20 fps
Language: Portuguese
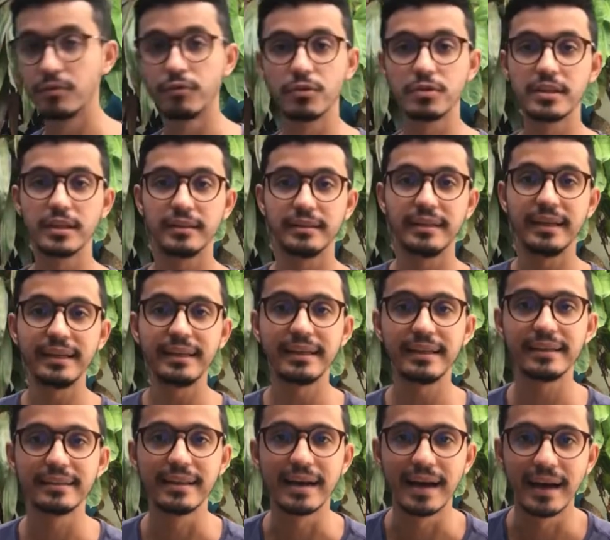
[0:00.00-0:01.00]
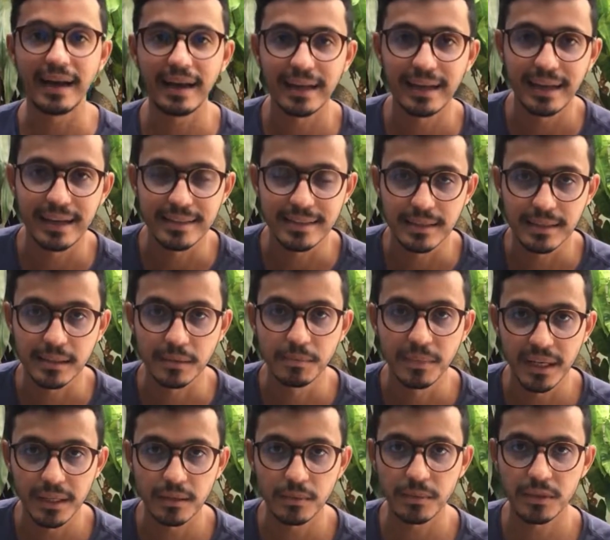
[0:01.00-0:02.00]
e você tem que dar essas
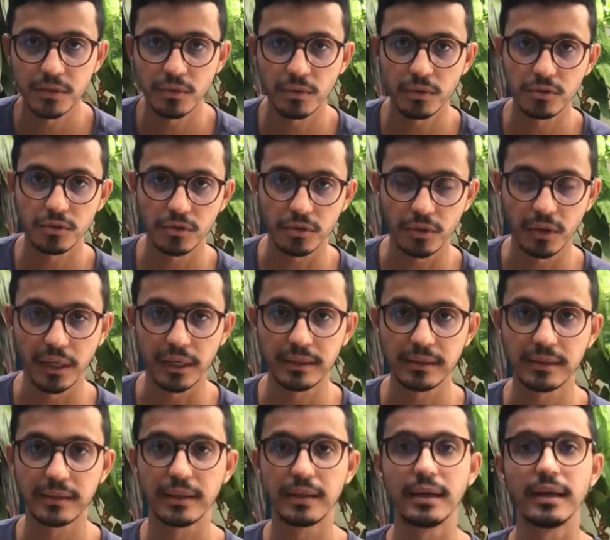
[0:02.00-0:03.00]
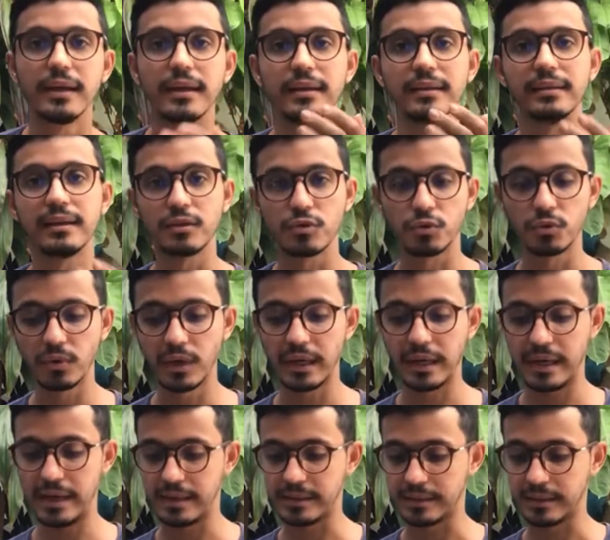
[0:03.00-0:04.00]
mesmas condições na
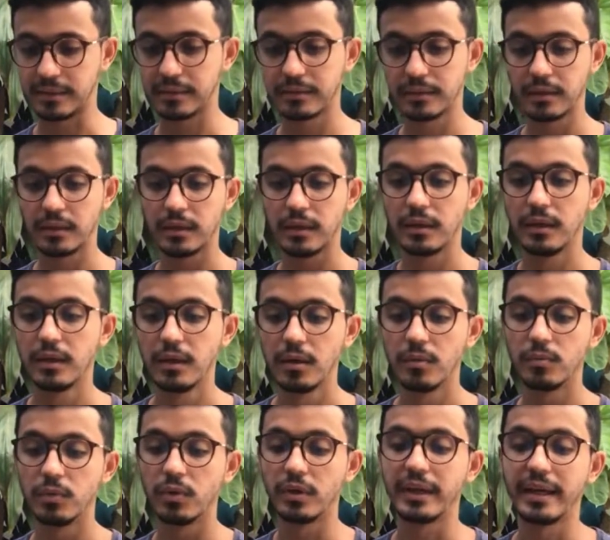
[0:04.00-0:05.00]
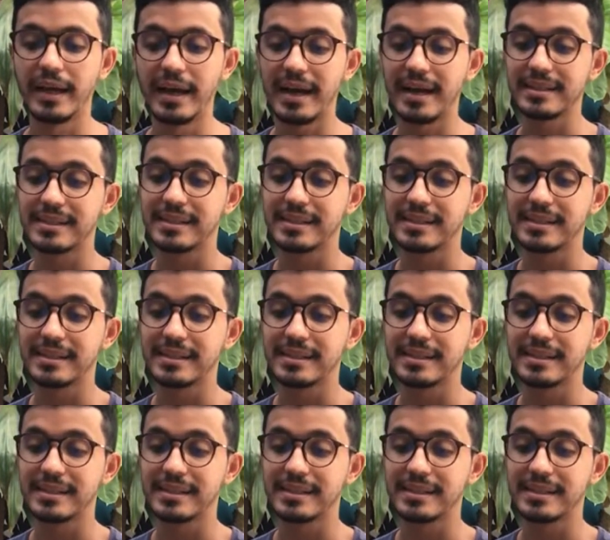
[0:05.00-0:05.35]
sua casa, porque